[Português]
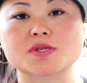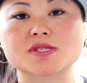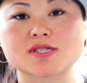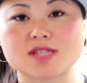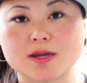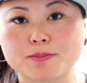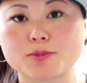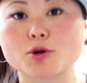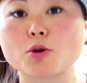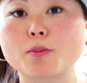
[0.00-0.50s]
que
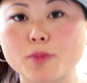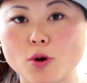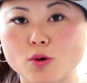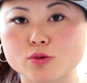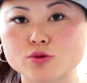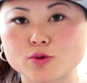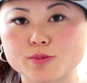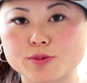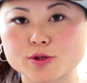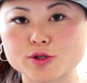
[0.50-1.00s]
está
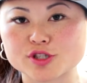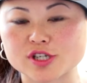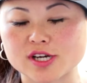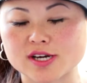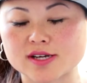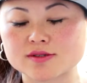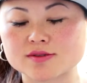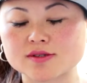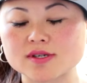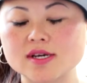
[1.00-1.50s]
propondo o
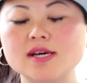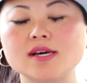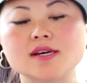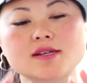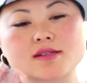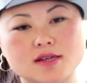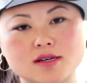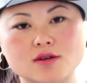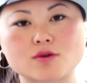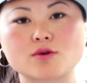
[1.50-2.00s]
projeto,
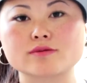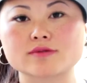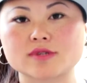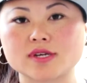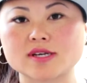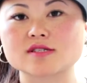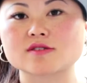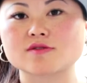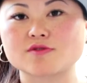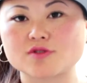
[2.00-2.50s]
tem que
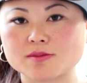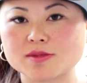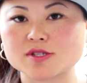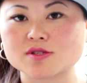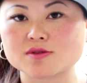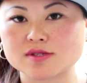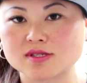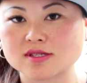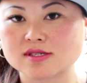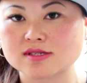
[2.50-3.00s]
conter as
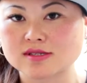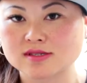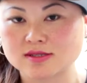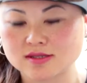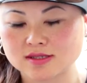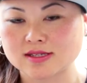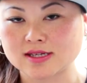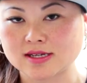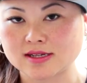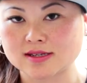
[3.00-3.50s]
informações
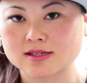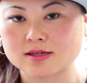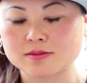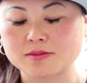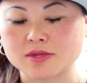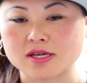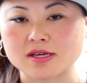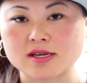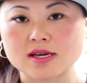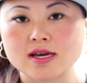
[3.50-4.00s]
dela
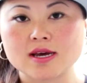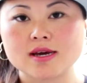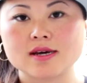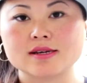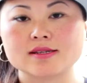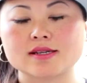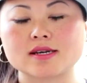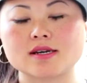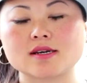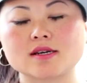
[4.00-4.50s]
também,
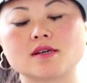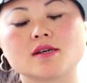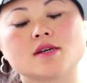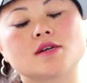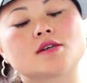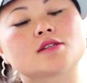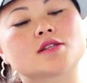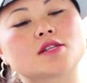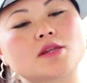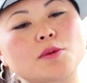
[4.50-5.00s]
né?
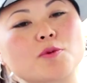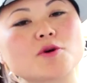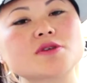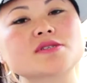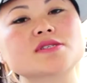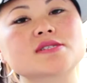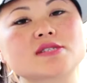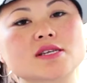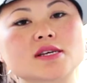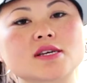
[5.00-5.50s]

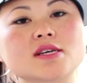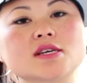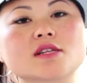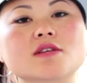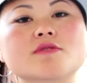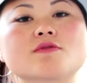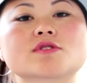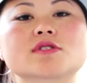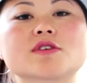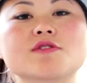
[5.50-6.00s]
Depois em
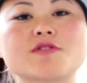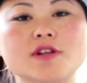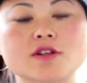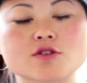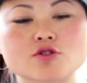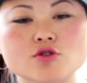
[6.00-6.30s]
seguida você fala